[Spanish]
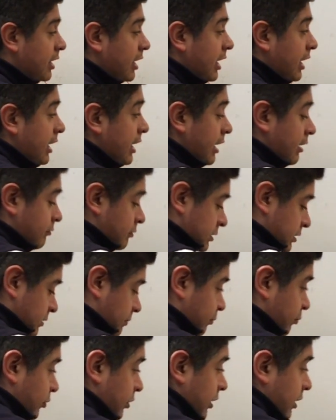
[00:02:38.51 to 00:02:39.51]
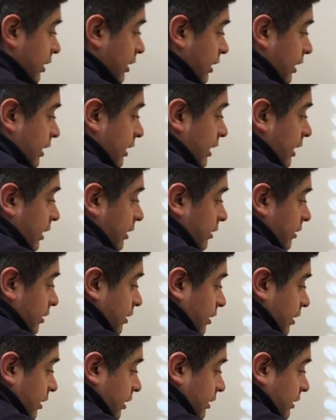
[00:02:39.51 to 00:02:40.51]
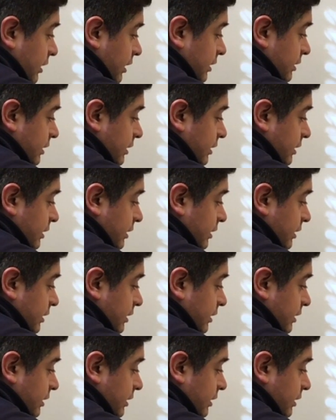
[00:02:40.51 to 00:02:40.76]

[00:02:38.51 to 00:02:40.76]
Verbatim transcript: el agua se puede quedar ya